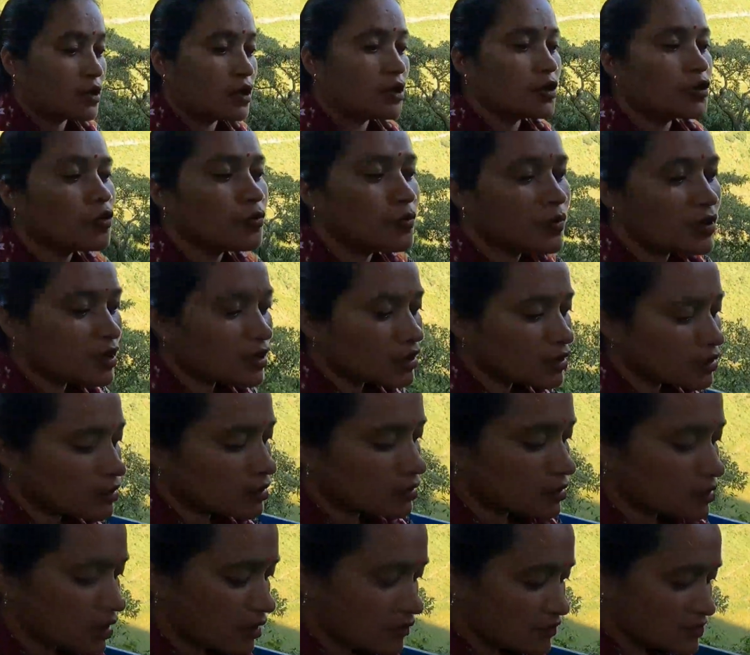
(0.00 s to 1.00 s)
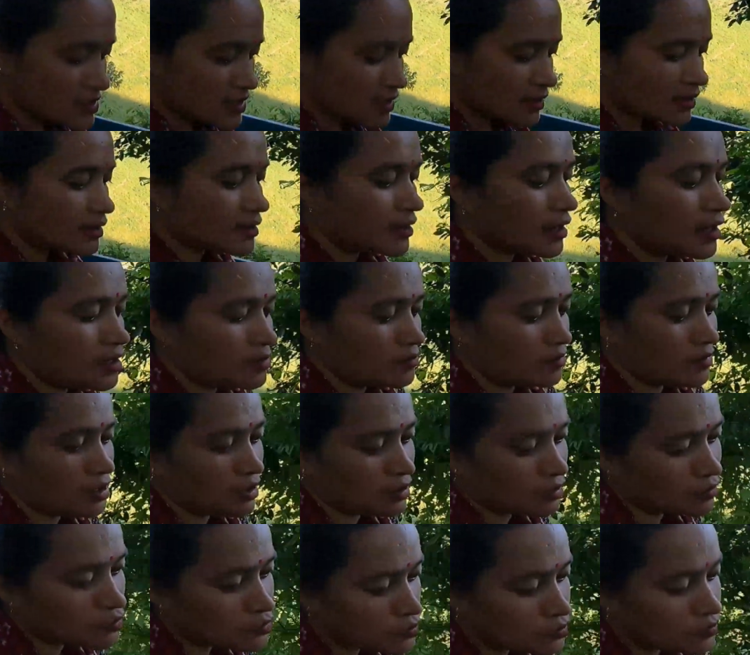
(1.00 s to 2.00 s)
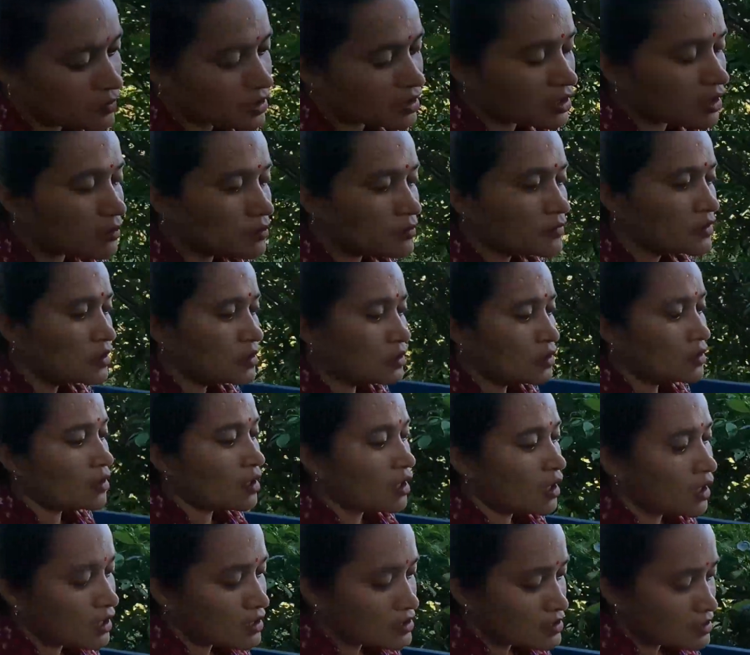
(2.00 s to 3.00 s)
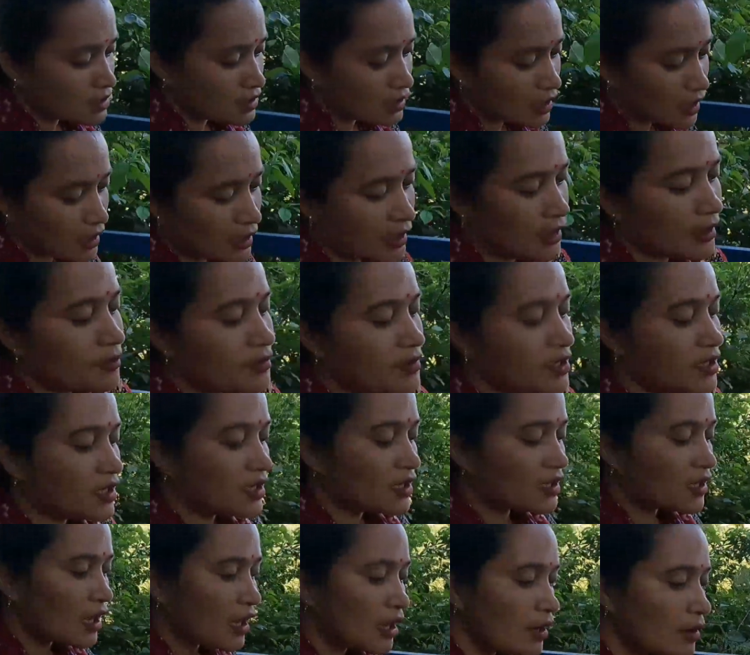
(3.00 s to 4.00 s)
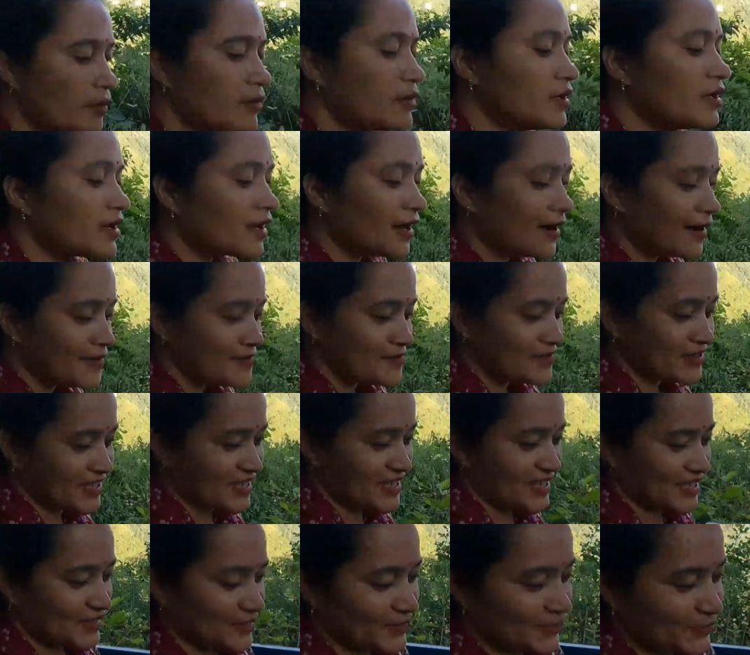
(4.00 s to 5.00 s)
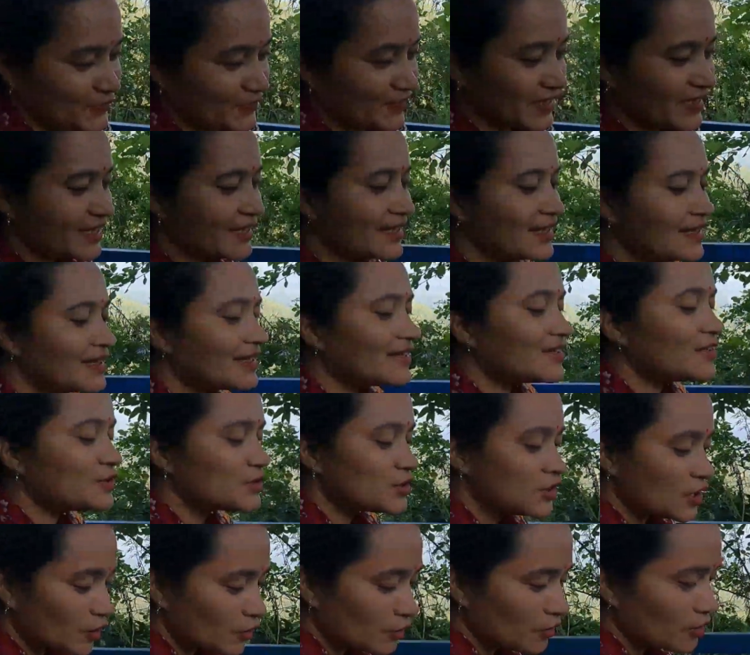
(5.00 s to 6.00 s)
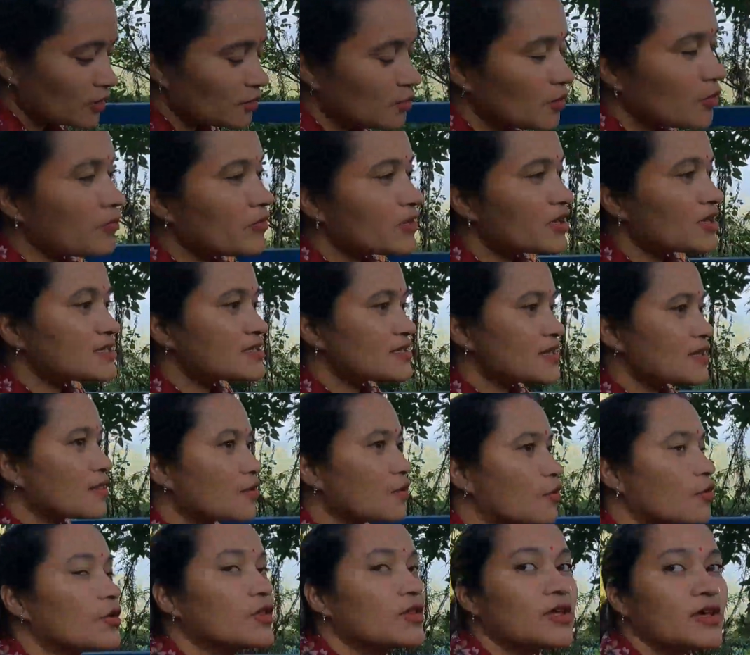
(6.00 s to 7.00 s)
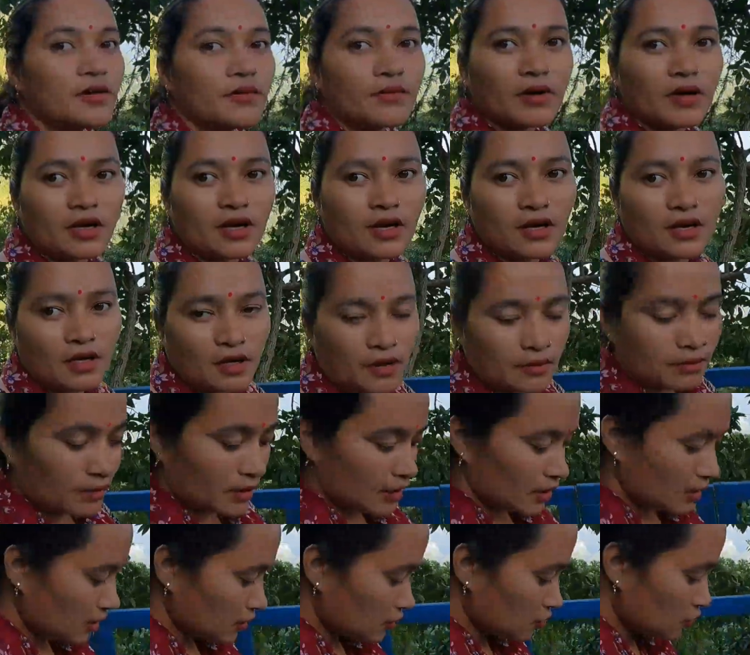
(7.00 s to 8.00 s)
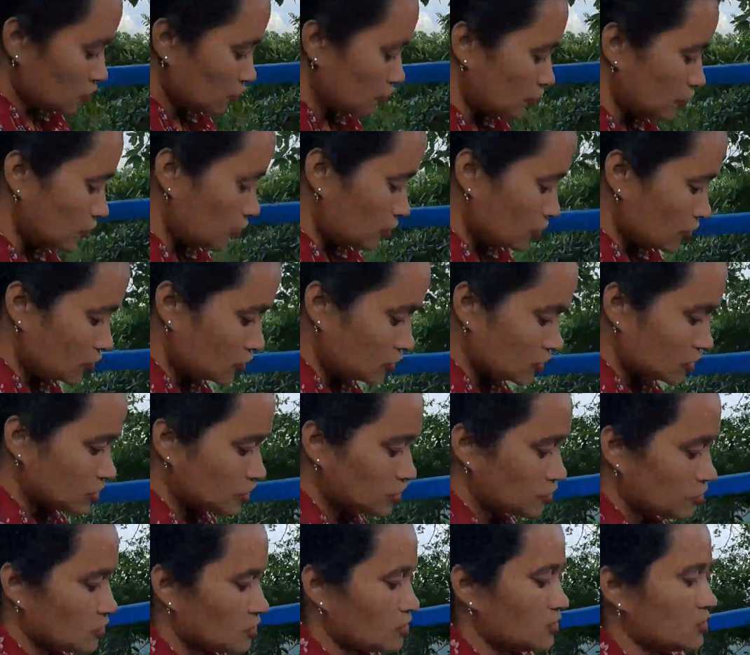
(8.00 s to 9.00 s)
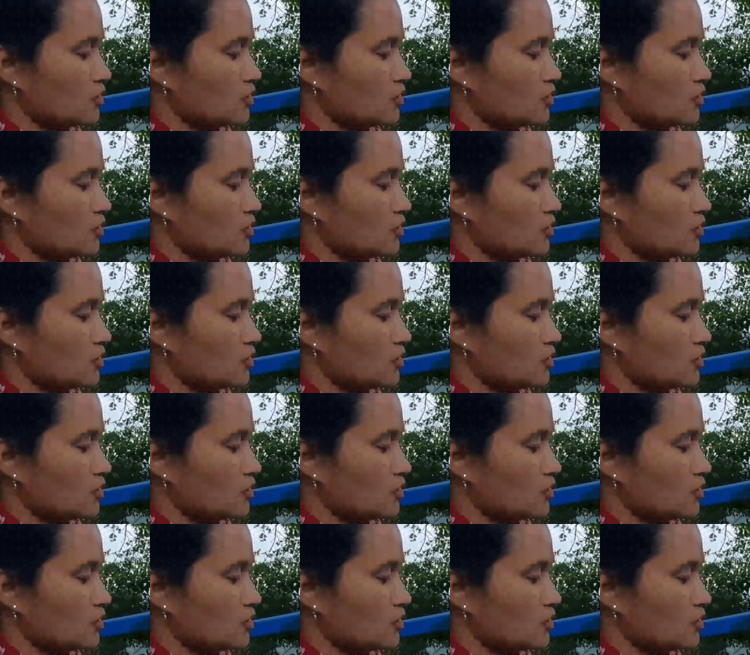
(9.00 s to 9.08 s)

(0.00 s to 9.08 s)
खेतों में ना काफ़ी सारे काम हैं मतलब आजकल आराम नहीं है काम ही काम है खेतों में तो जाऊंगी मम्मी के साथ थोड़ी देर में पहले आपको को ट्यूशन छोड़